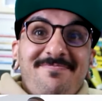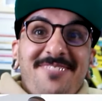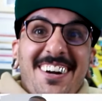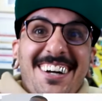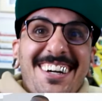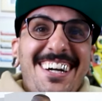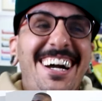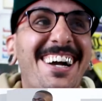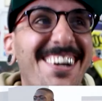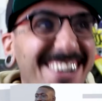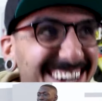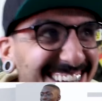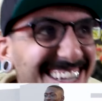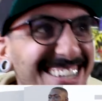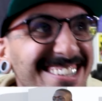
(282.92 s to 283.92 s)

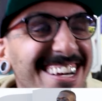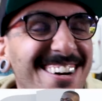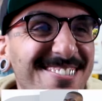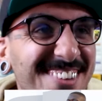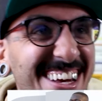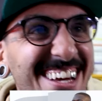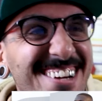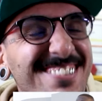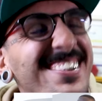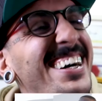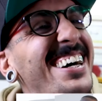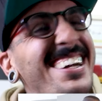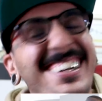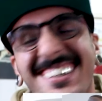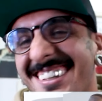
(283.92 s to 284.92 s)
agora tá sabendo,
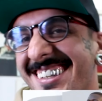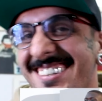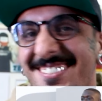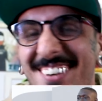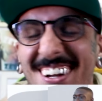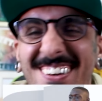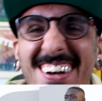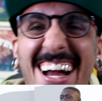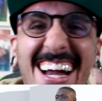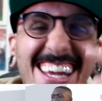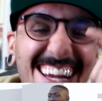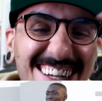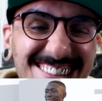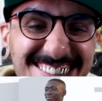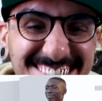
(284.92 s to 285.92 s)
mano. Esse maluco aí
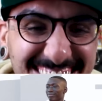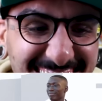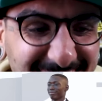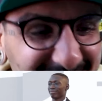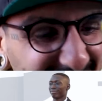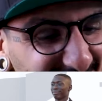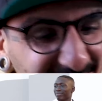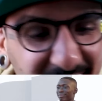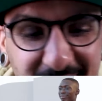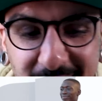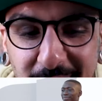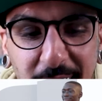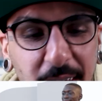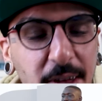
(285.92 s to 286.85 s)
é zica também.